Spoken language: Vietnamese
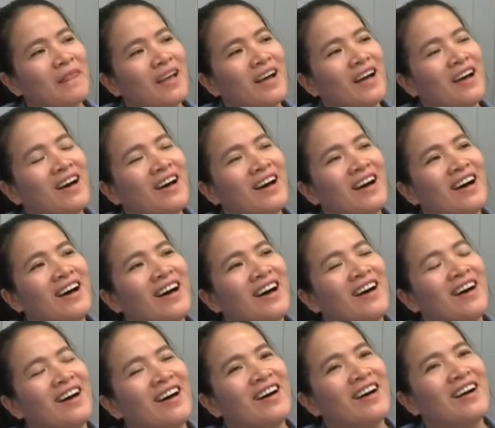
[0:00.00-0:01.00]

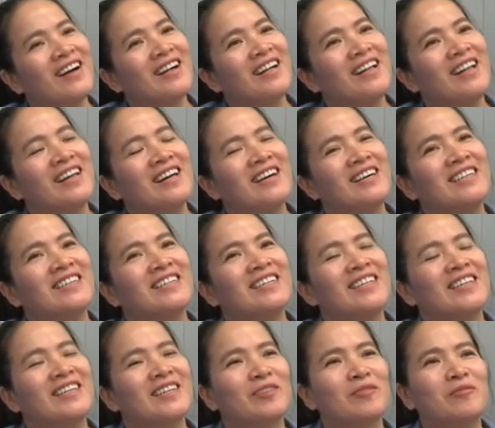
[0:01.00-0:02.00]
à,
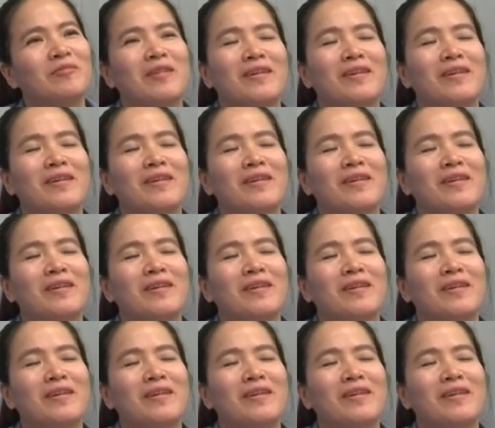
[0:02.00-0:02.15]
cũng